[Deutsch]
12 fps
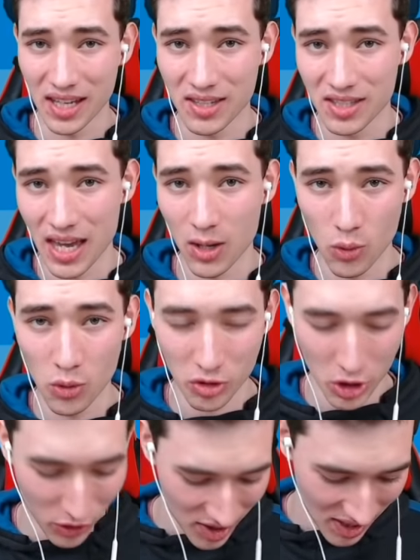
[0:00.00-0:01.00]
10 sehr gut. Und
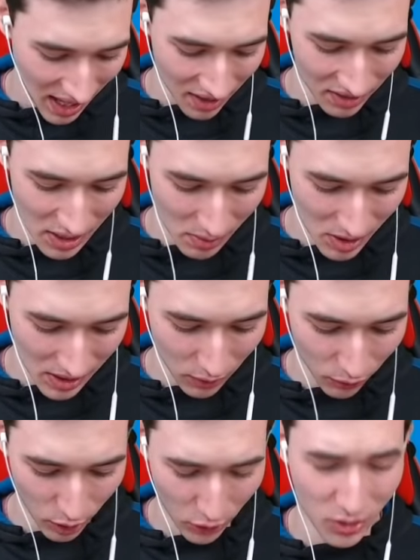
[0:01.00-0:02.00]
ich würde sagen, diesem
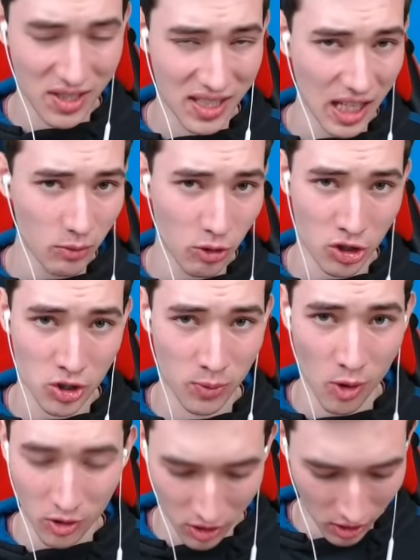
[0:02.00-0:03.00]
Skin würde ich von 10 möglichen
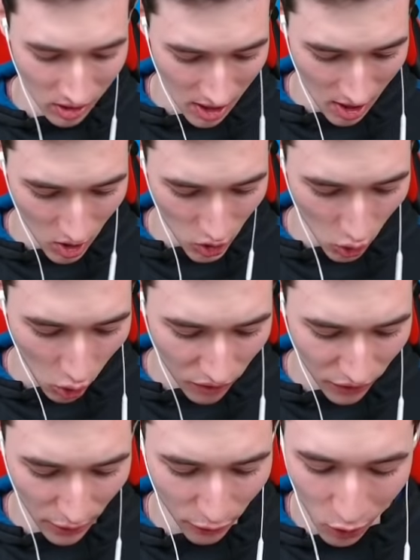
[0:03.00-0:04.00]
Punkten so
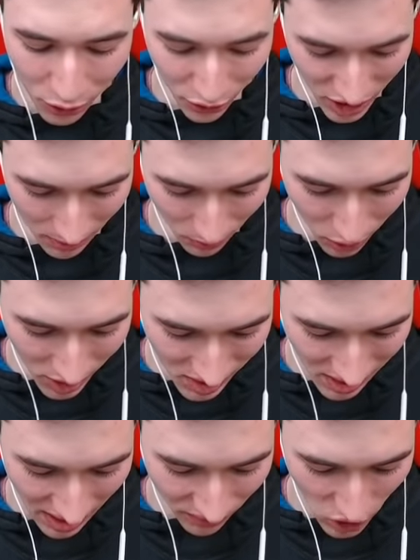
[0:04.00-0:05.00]
ungefähr 5 geben. Würde ich
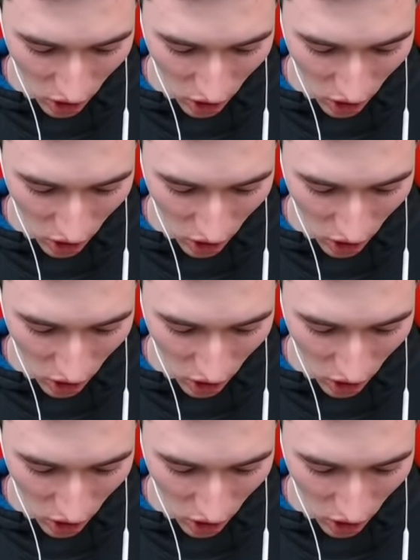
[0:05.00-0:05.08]
sagen, wir